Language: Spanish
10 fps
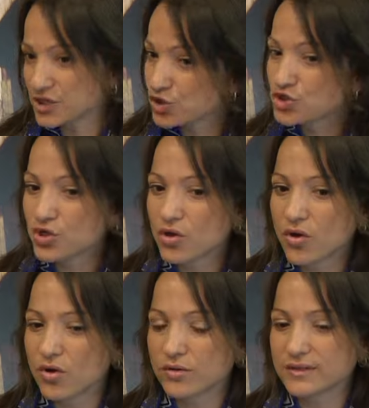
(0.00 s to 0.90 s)
8
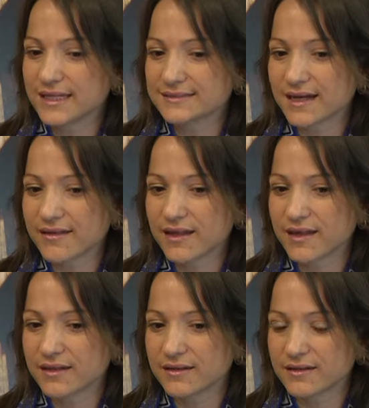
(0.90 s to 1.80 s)
de la mm.
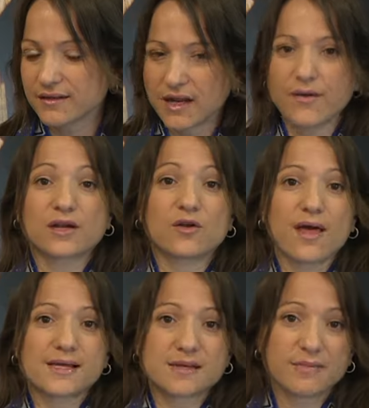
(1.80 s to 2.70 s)
tarde en, la
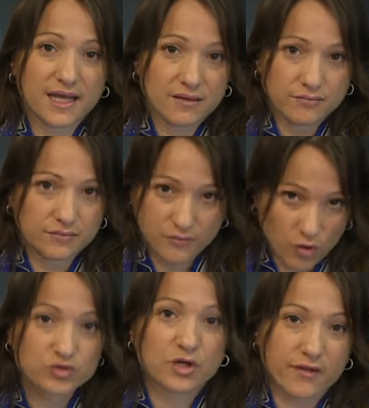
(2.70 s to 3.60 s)
balconada de San Miguel,
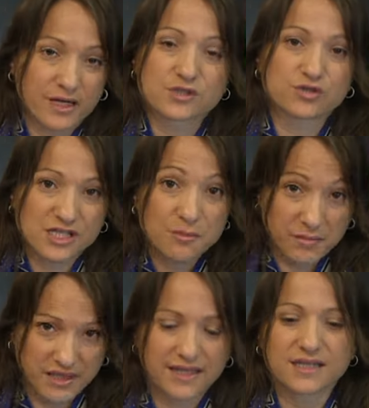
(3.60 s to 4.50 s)
otra de las cosas
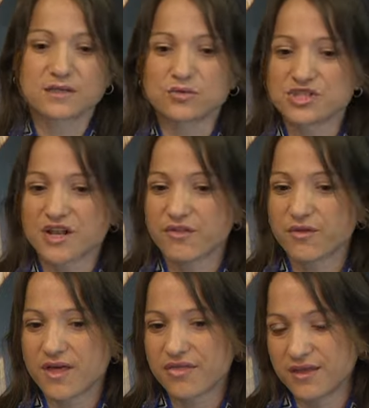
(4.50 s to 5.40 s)
míticas de nuestra
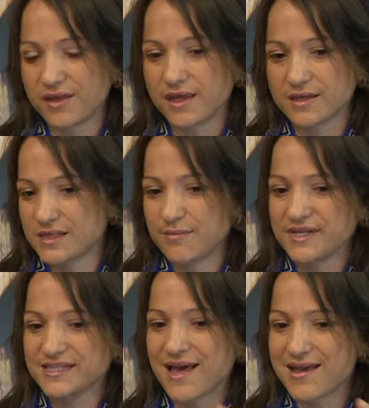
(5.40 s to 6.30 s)
ciudad y que siempre
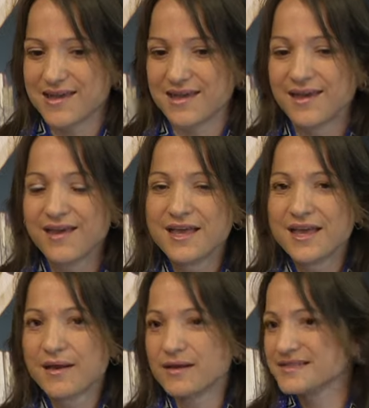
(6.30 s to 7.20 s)
está ahí.
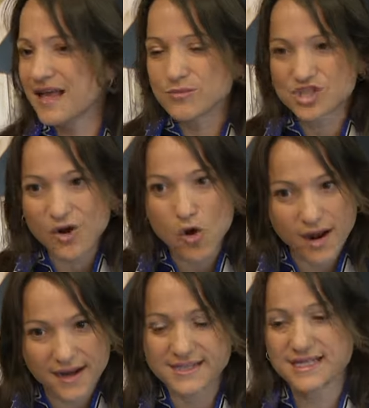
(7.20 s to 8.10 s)
Estábamos ya con
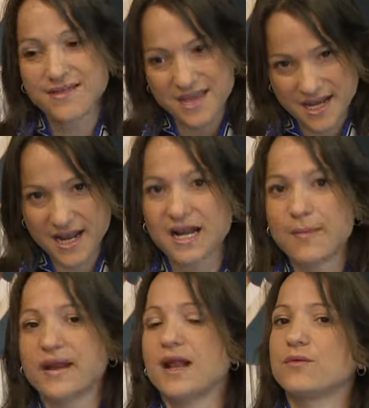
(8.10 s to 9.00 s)
ganas ¿eh? de llenarla
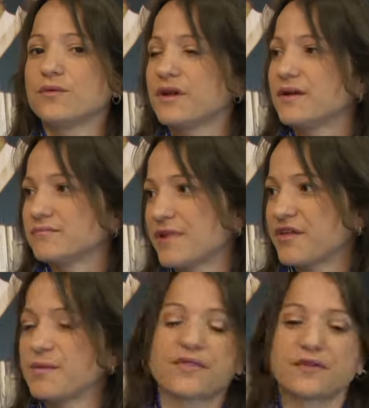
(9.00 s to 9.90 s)
para una
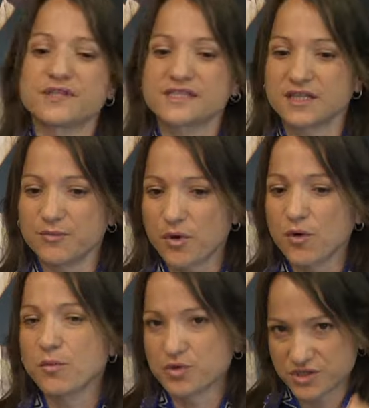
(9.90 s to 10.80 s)
celebración de este tipo.
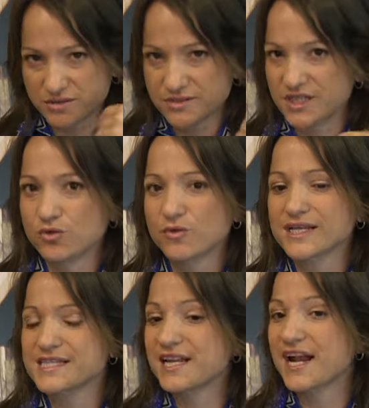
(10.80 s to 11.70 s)
Bueno, pues sin duda que
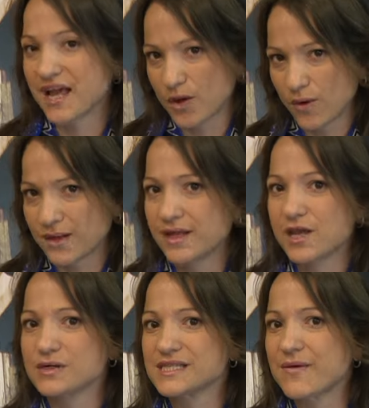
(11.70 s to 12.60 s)
se llenará. Igual de
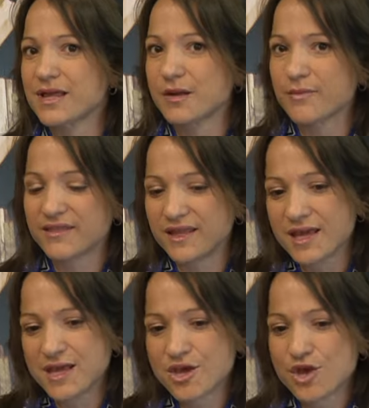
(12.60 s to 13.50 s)
lleno que estaba ayer Mendy,
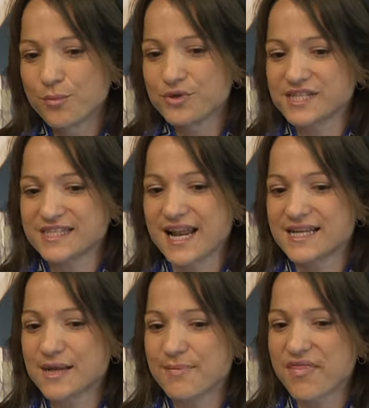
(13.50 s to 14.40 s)
pues estará
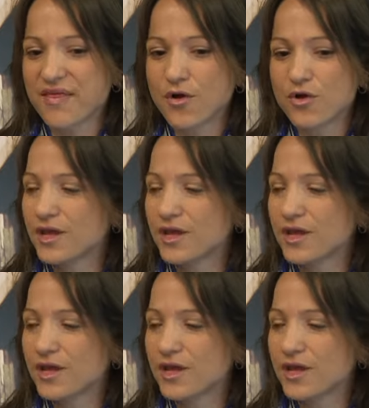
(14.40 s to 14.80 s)
esa plaza hoy